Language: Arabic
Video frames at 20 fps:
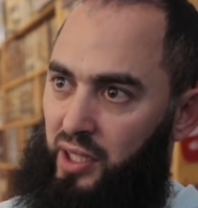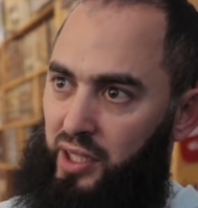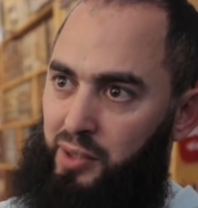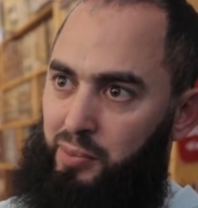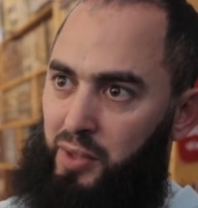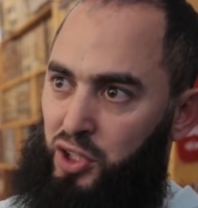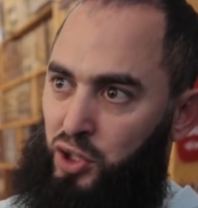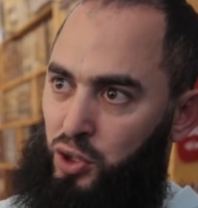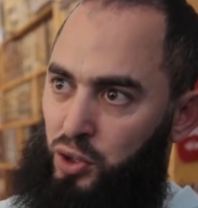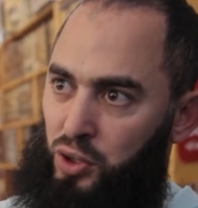يعني
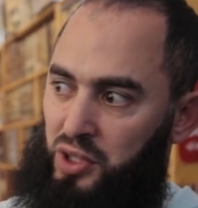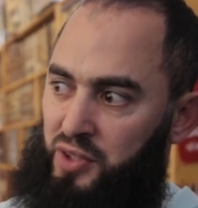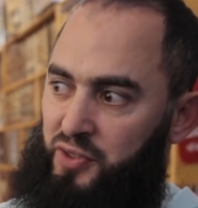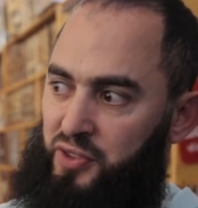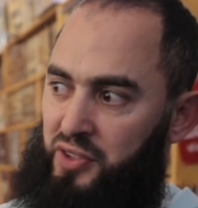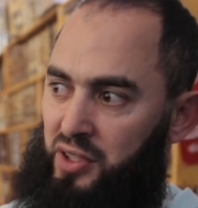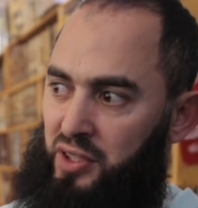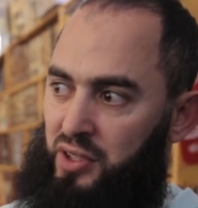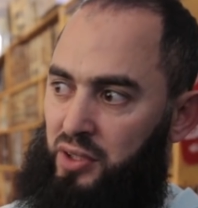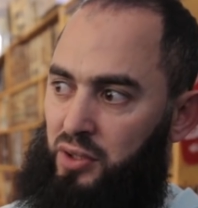مجهود
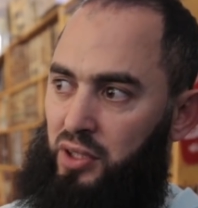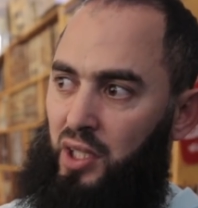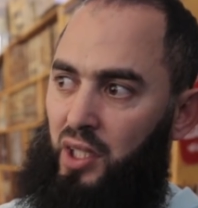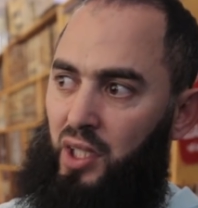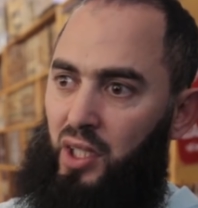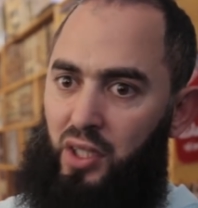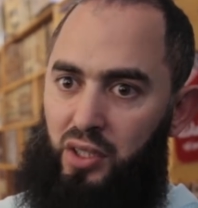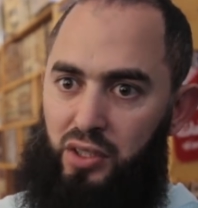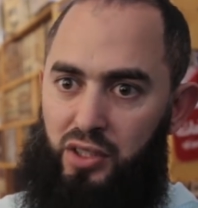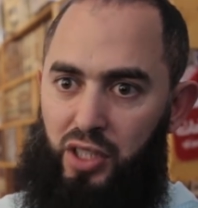في
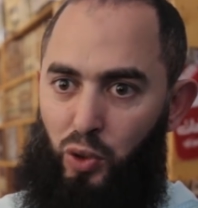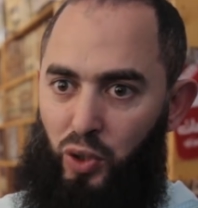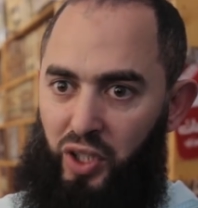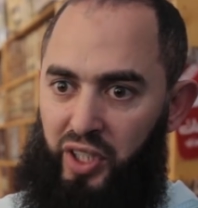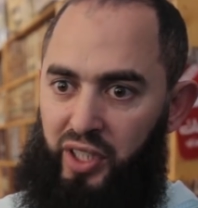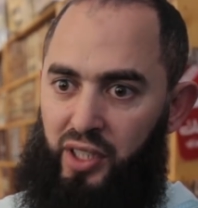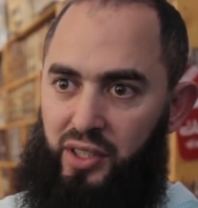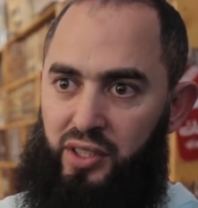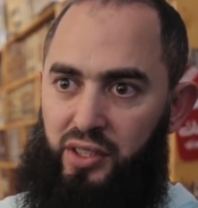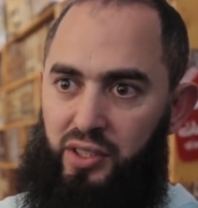
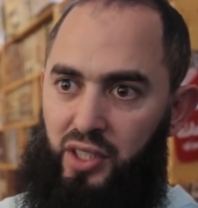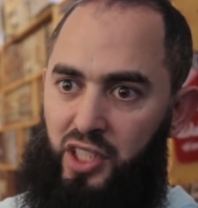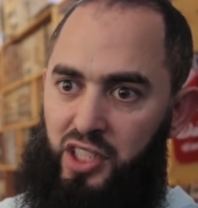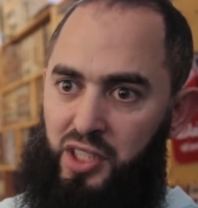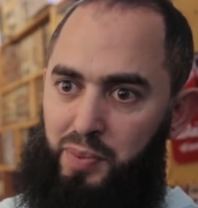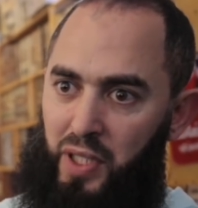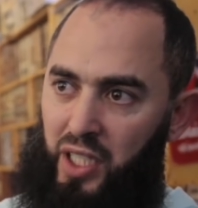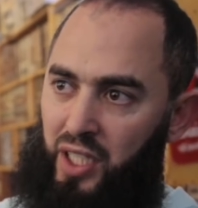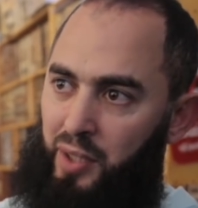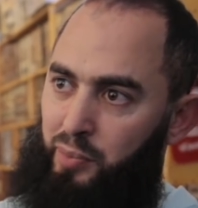توعية
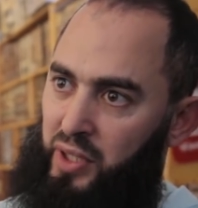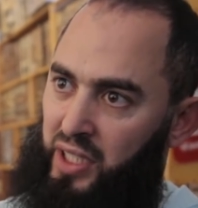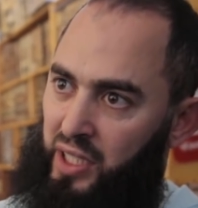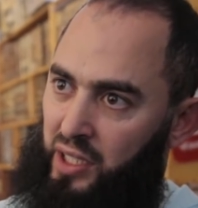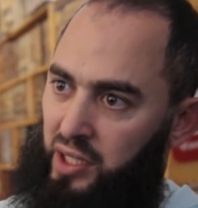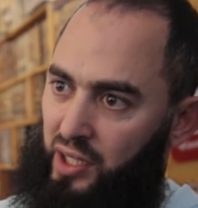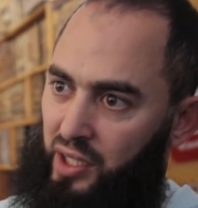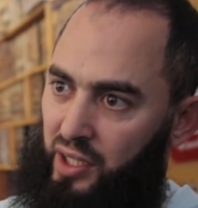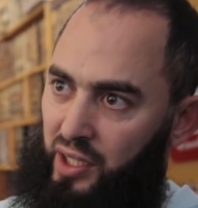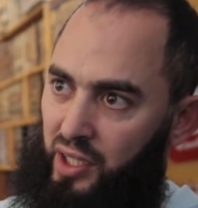الناس بأهمية
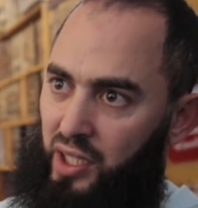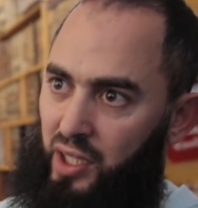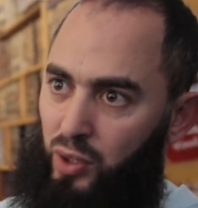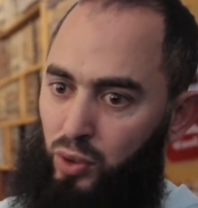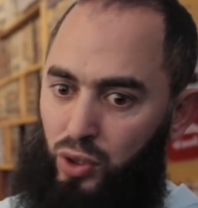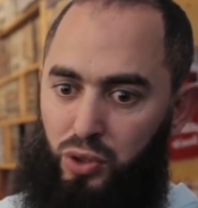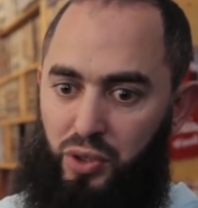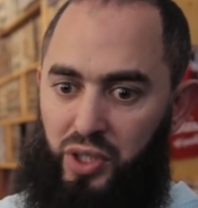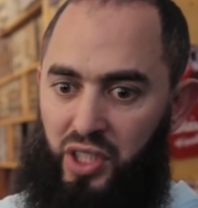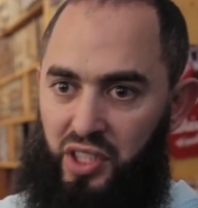القراءة
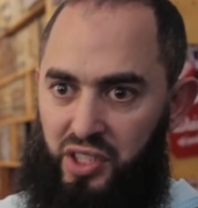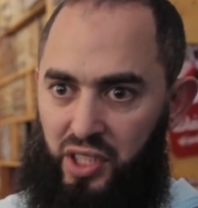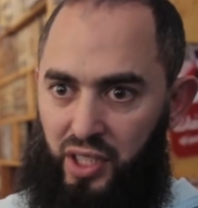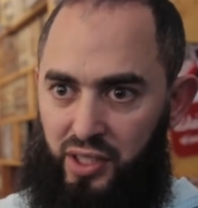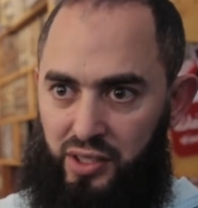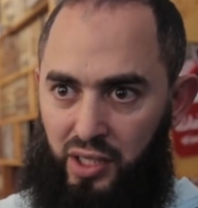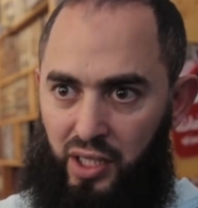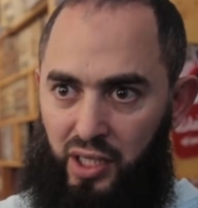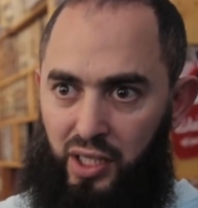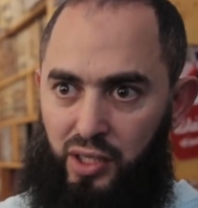ويكون
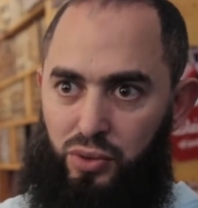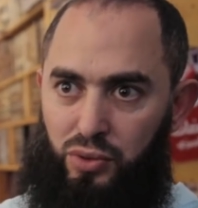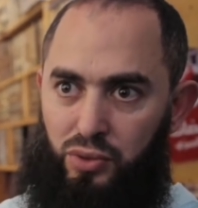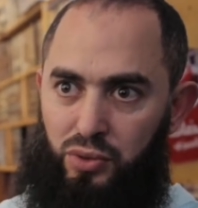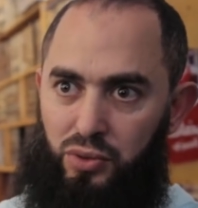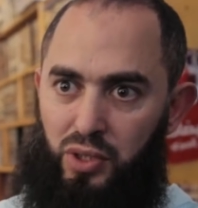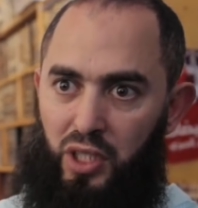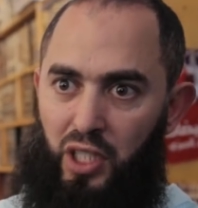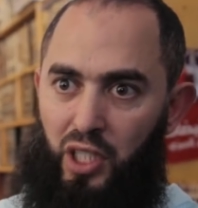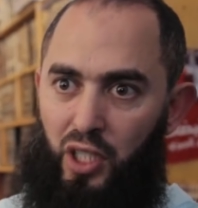نشاطات
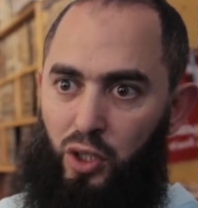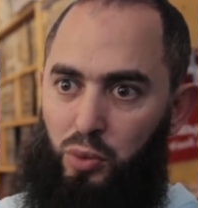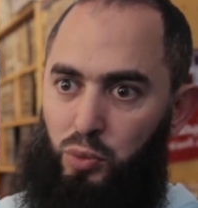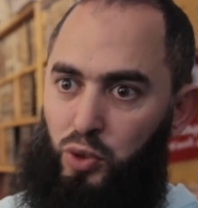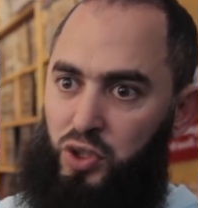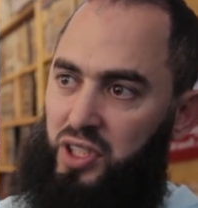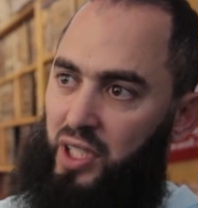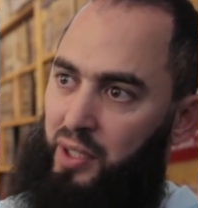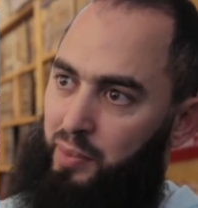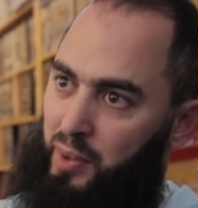
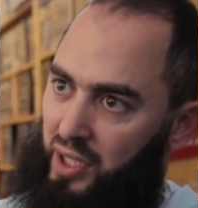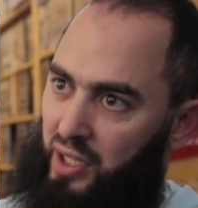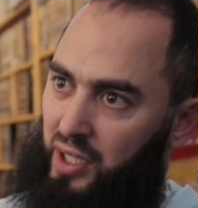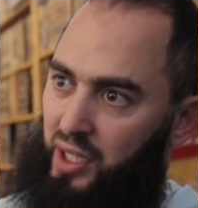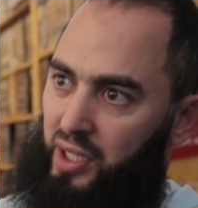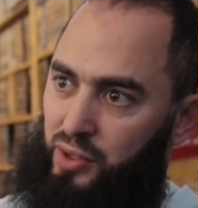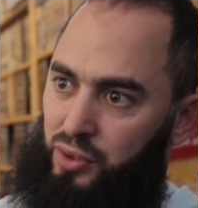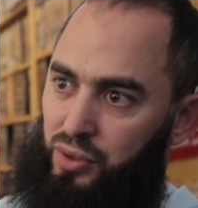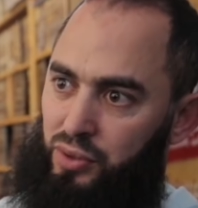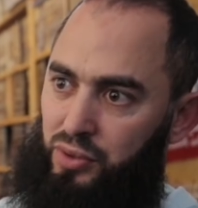
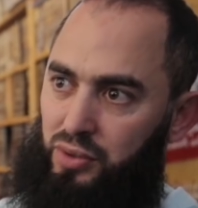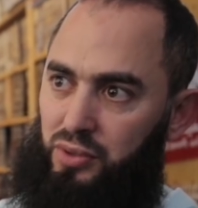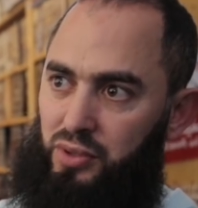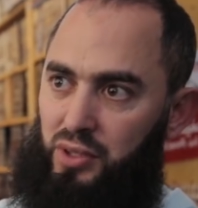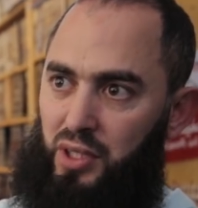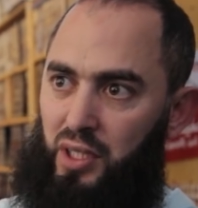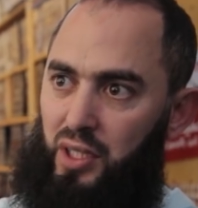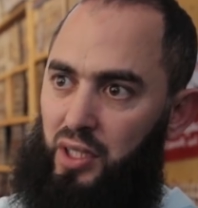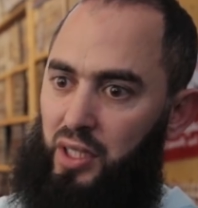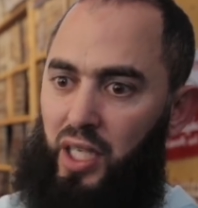ومسابقات
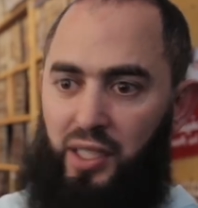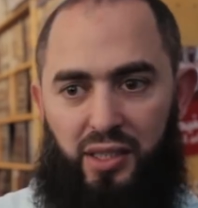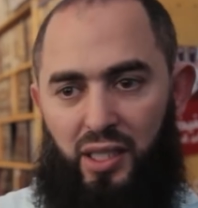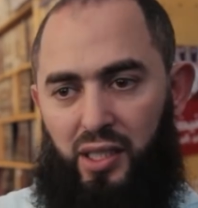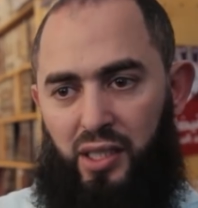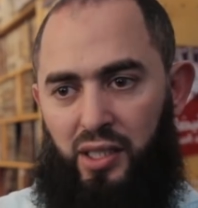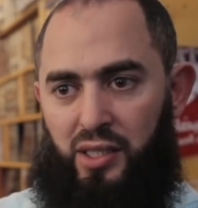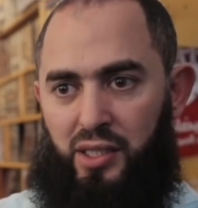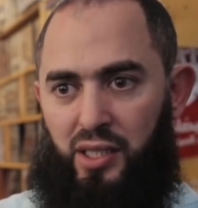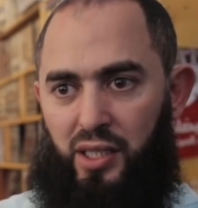هذا
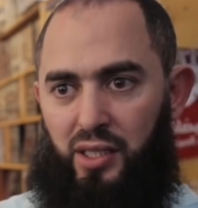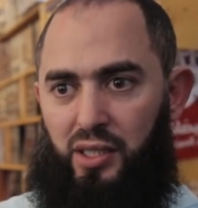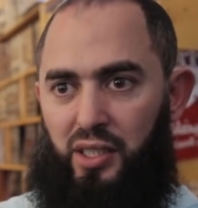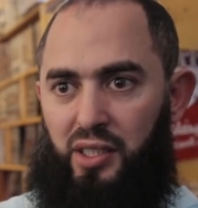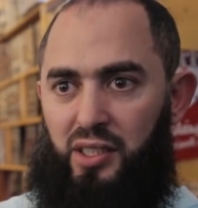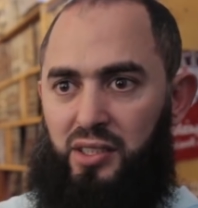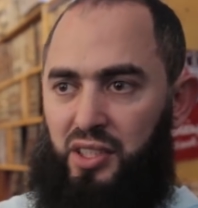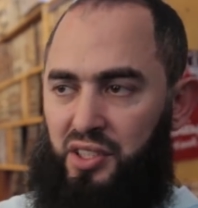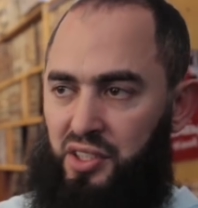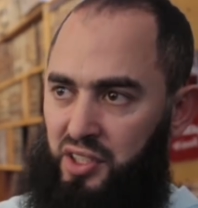اللي كان
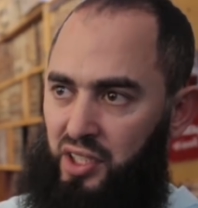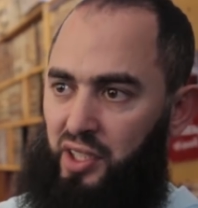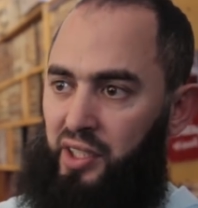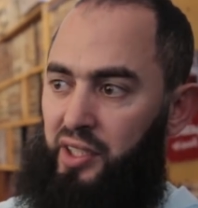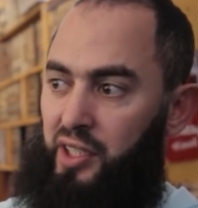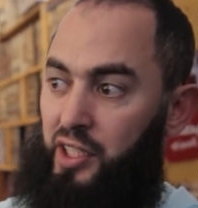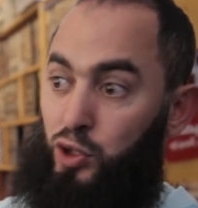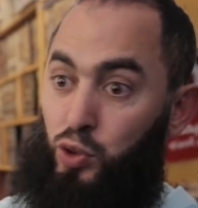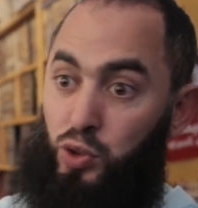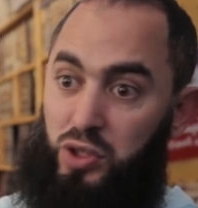يعني تشجيع
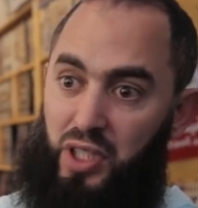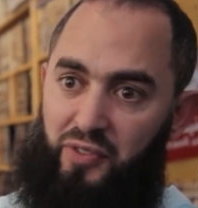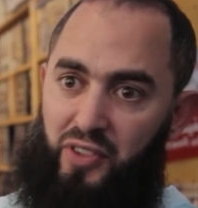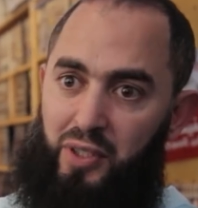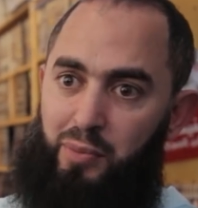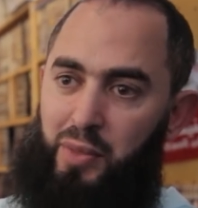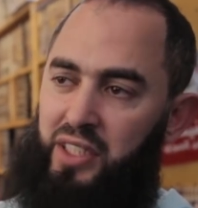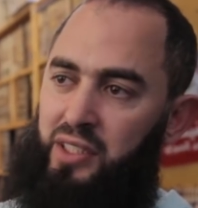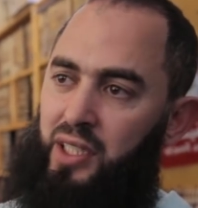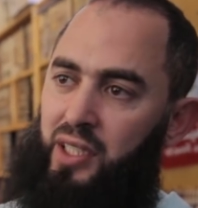الناس وتا في
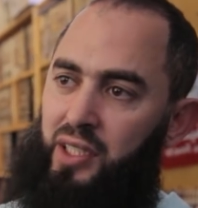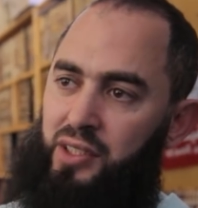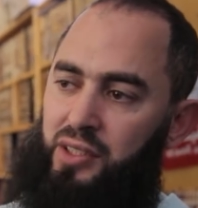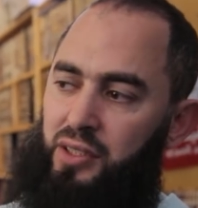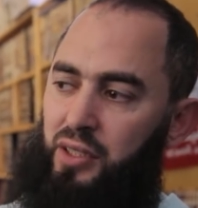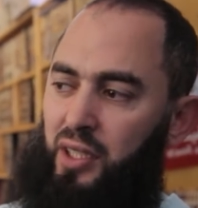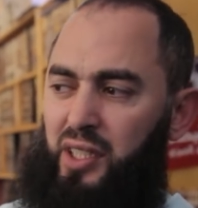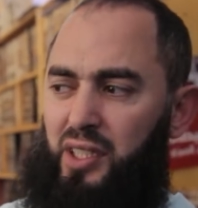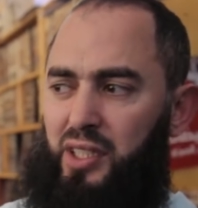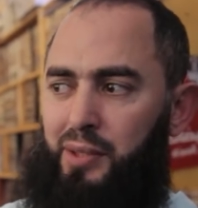
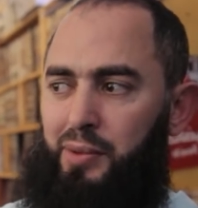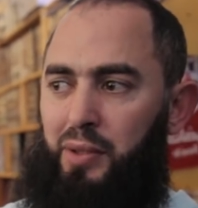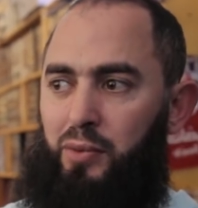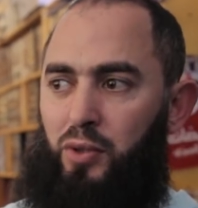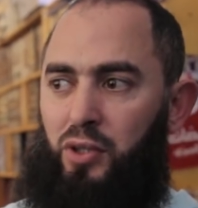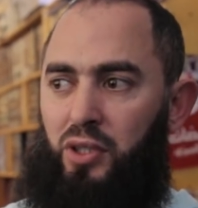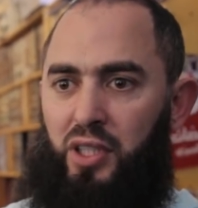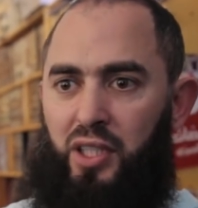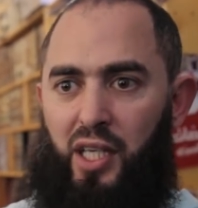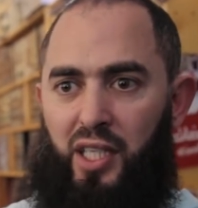المدارس احنا
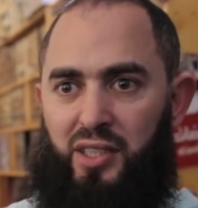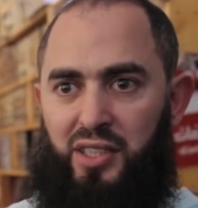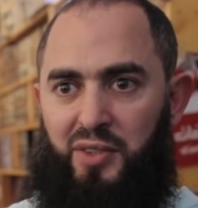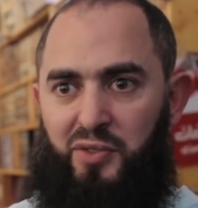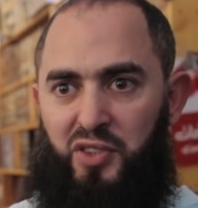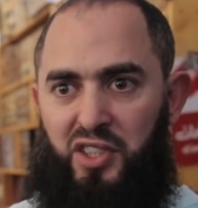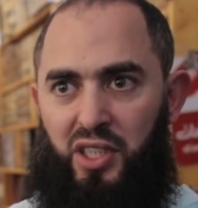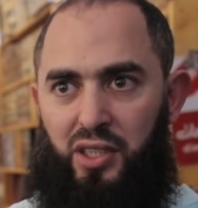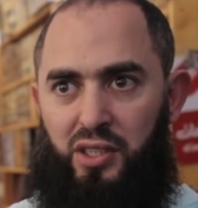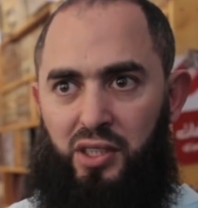للاسف
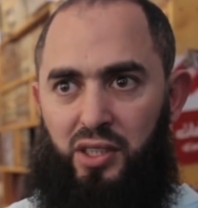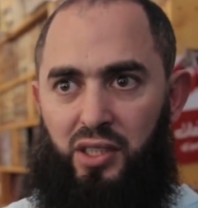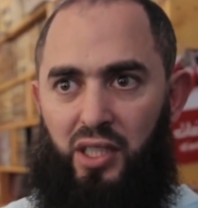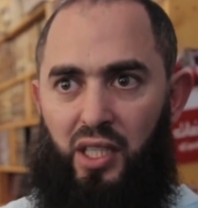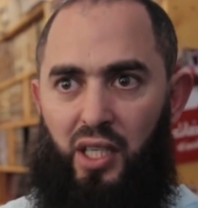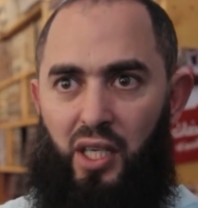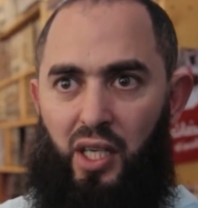الشديد